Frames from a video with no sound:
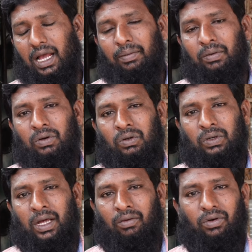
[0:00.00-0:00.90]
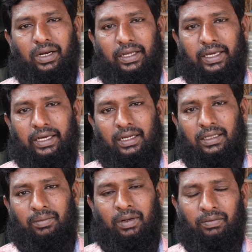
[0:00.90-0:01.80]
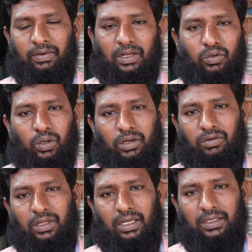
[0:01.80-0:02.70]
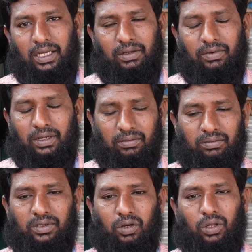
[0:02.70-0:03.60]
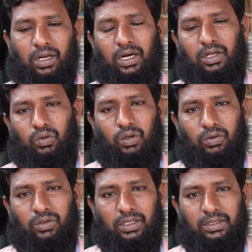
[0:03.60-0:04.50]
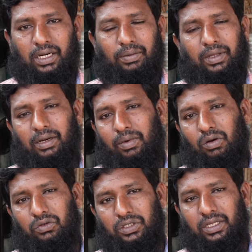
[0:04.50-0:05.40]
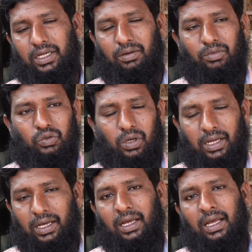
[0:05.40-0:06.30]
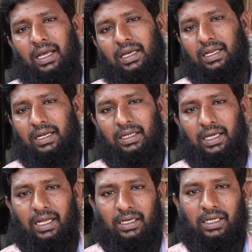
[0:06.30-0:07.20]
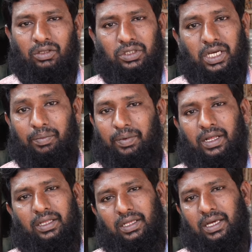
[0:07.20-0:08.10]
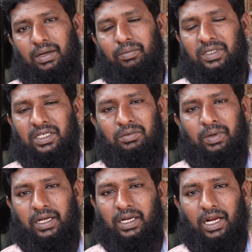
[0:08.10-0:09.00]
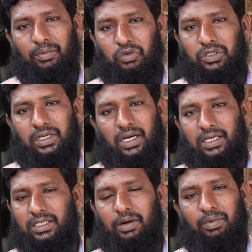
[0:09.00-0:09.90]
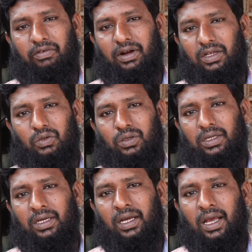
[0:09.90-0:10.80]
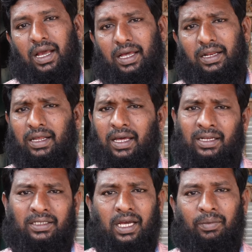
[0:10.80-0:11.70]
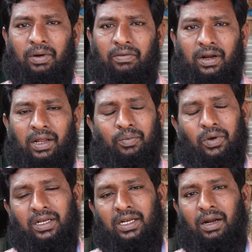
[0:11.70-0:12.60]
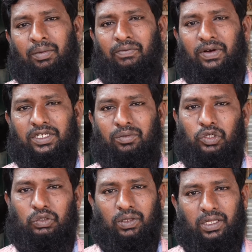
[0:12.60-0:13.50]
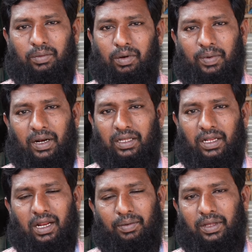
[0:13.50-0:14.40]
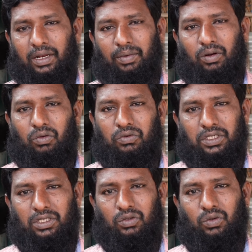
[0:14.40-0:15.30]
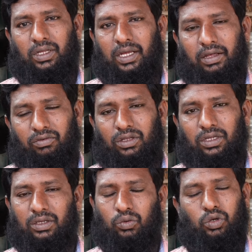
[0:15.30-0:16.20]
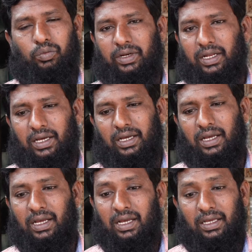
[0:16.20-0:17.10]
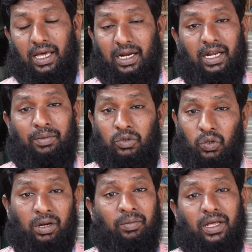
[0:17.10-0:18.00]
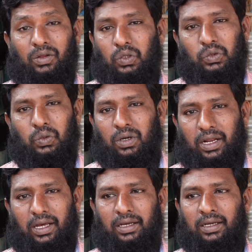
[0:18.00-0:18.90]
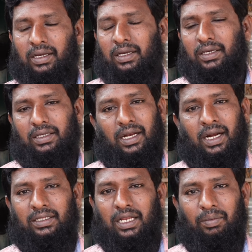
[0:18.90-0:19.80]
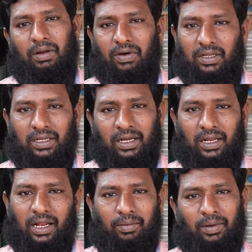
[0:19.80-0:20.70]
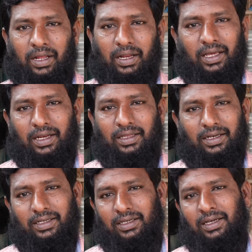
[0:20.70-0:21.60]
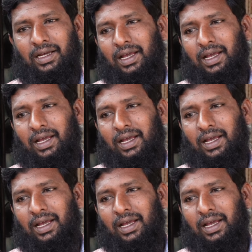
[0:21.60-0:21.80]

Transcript: அப்போ நான் அவங்கக்கிட்ட கேட்குறேன் இந்த மாதிரி வீட்டில் சொல்லிட்டு வந்துடுறேன் சார் சகோதரர்கிட்ட சொல்லிட்டு வந்துடுறேன் சார் அப்படிங்கிற மாதிரி ஒரு விஷயத்த கேட்கும்போது சொன்னாங்க இல்லை நீங்கள் யார்ட்டையும் எதுவும் ஷேர் பண்ணாதீங்க மெசேஜ் மேனக்கிட்ட அனுப்பி வச்சுருக்காங்க ஷேர் பண்ண வேண்டாம்னு சொல்லி அதனால் யார்கிட்டையும் ஷேர் பண்ண வேண்டாம் போயிட்டு நல்லபடியாக ஃபங்க்ஷன் முடிச்சுட்டு வந்ததுக்கப்புறம் பண்ணிக்கிறலாம் அப்படிங்கிற மாதிரி ஒரு விஷயத்த சொல்லி என்னை வந்து கூப்பிட்டு போயிட்டாங்க யாருக்கிட்டையுமே சொல்ல முடியாத ஒரு சூழ்நிலை இதனால் சில பல வருத்தங்கள் எல்லாமே நிறையா இருந்திருக்கு